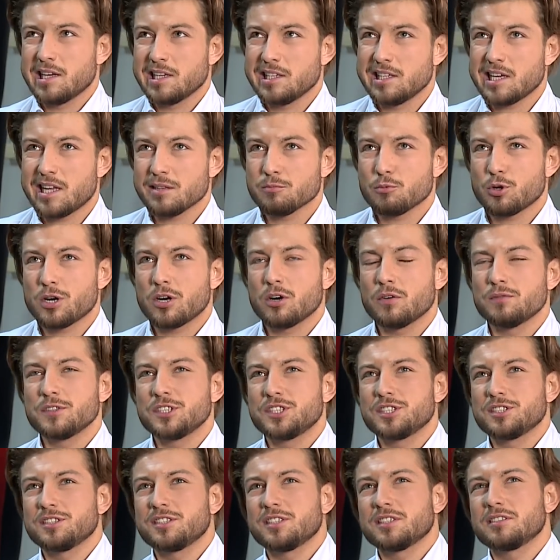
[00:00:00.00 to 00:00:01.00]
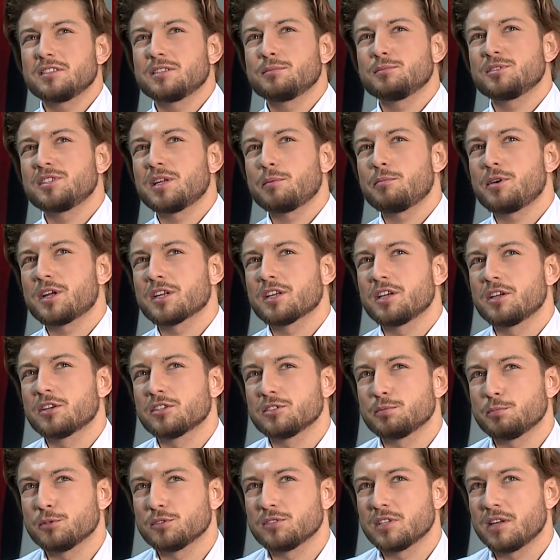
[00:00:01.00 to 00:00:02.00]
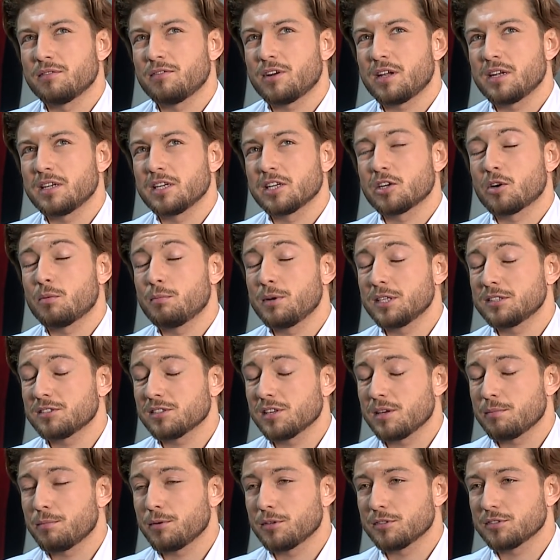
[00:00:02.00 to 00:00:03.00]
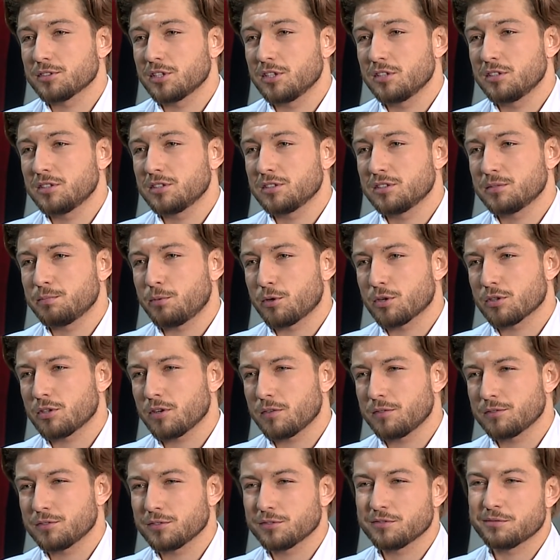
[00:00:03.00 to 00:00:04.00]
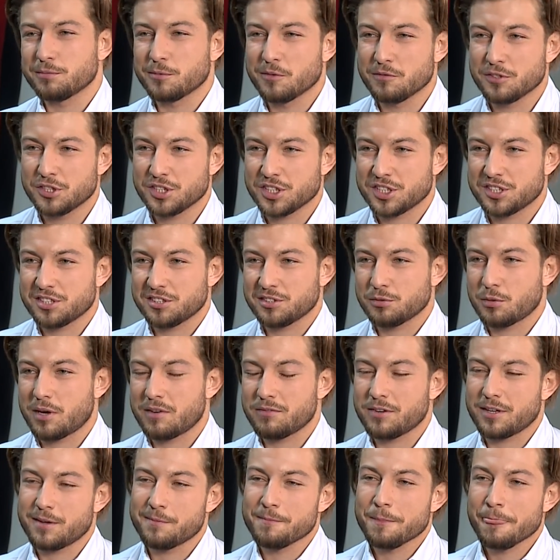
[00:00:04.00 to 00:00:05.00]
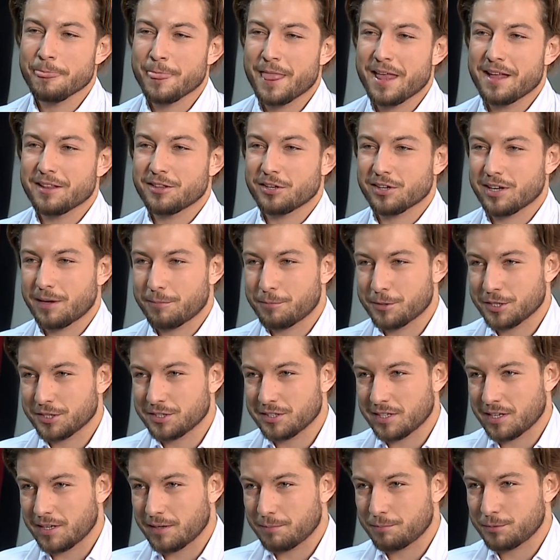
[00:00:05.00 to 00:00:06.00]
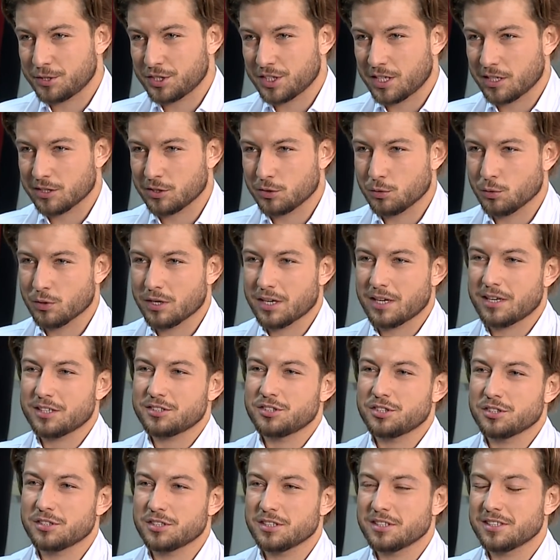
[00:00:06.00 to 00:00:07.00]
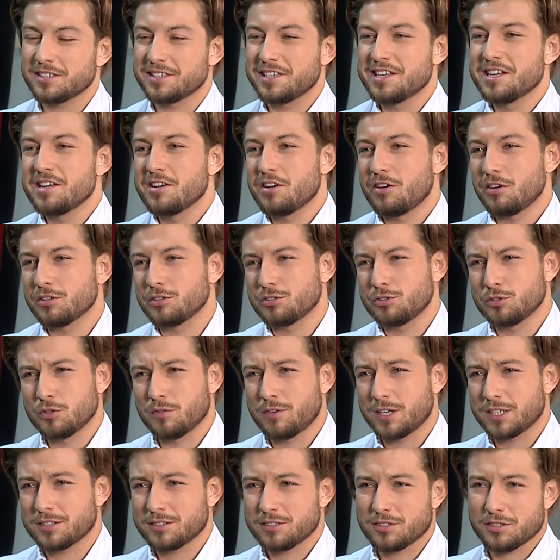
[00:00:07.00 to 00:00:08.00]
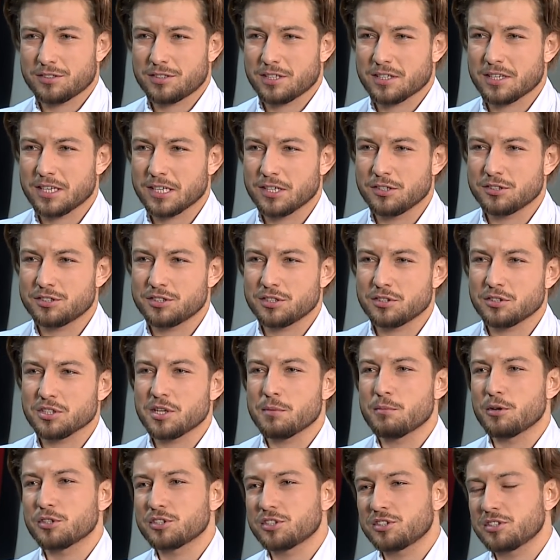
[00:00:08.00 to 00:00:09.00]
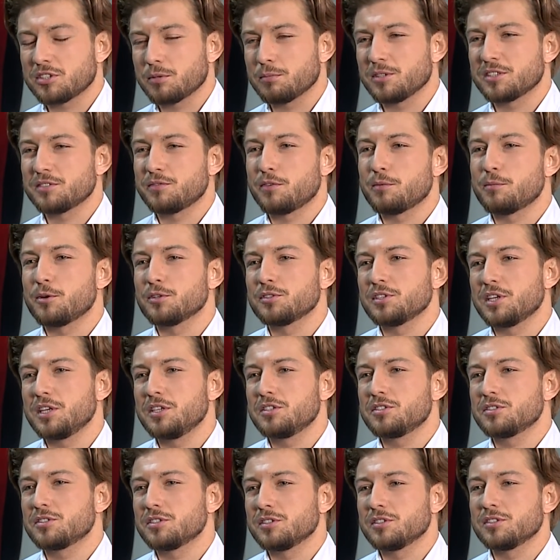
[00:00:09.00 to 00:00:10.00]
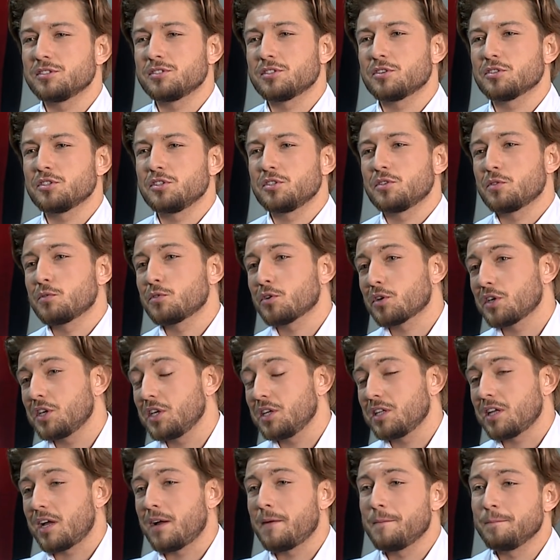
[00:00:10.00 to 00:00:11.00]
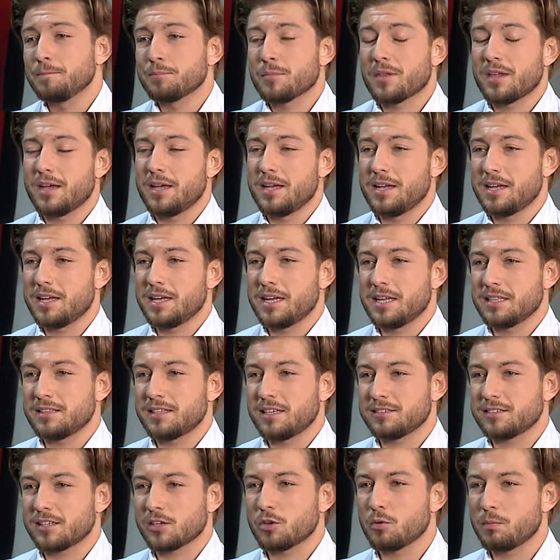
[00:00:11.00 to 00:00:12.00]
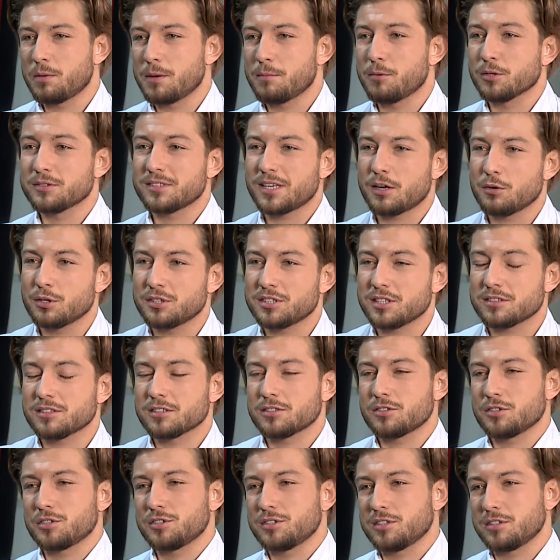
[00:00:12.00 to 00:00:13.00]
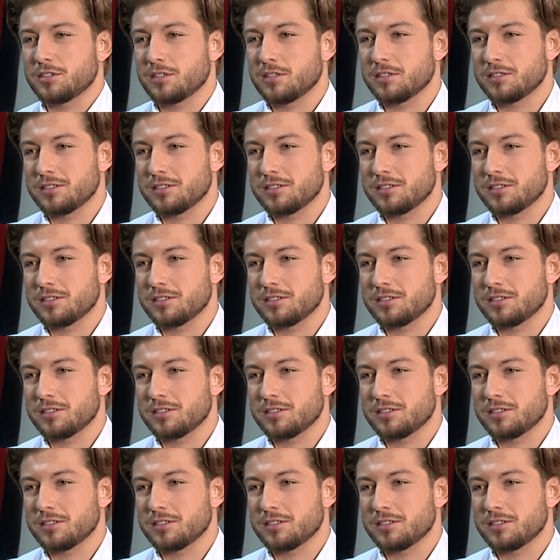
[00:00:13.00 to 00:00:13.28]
Jan Błachowicz jest jednym z najbardziej rozpoznawalnych obecnie polskich sportowców. Mówi się, że Sława to kapryśna przyjaciółka. Czy ty odczuwasz coś takiego, że no nie możesz sobie swobodnie iść e, z rodziną do kina e, na zakupy, bo cały czas ktoś chce